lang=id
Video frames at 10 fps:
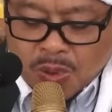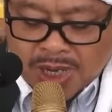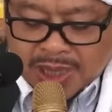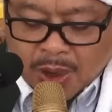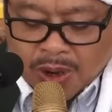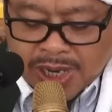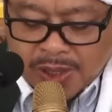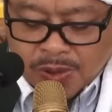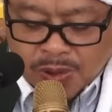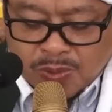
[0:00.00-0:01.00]
huwa
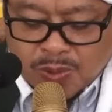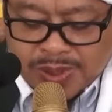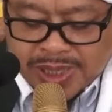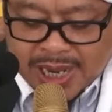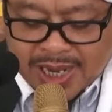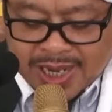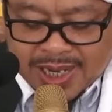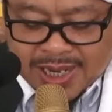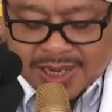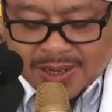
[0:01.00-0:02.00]
tauhidur rububiyah
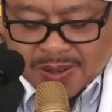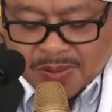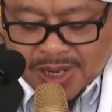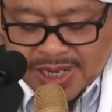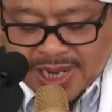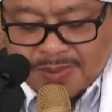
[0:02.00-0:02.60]
wa